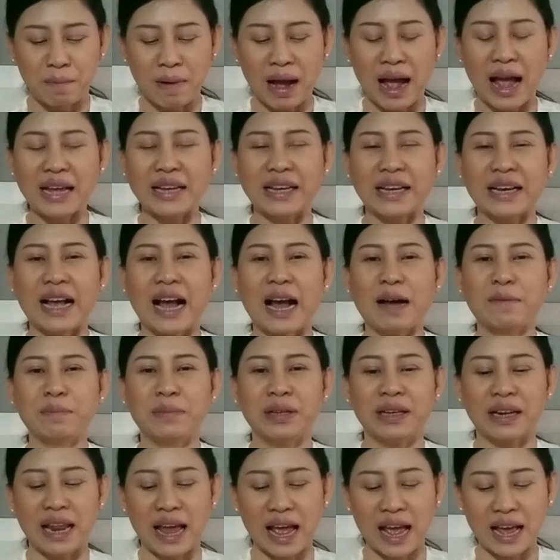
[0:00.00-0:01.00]
มาอีกคำ
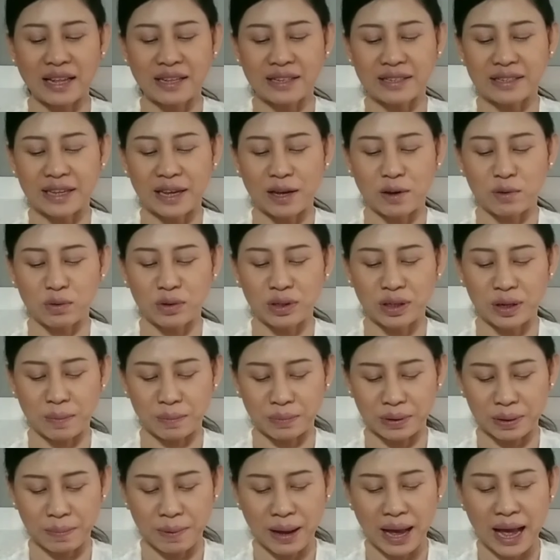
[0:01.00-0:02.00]
หนึ่งและเซลล์เสื่อ
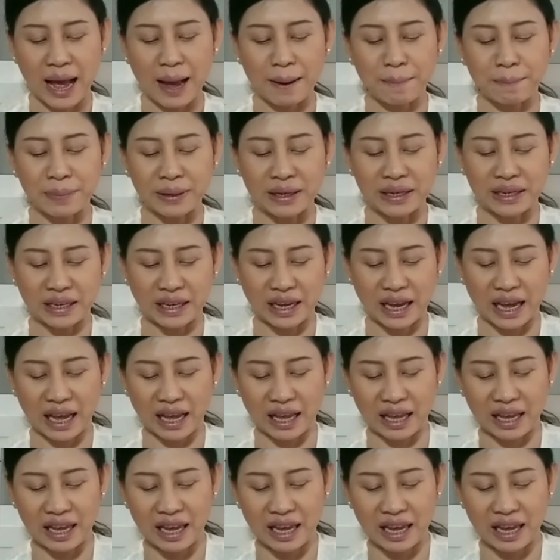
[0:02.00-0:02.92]
มสภาพเป็นยังไง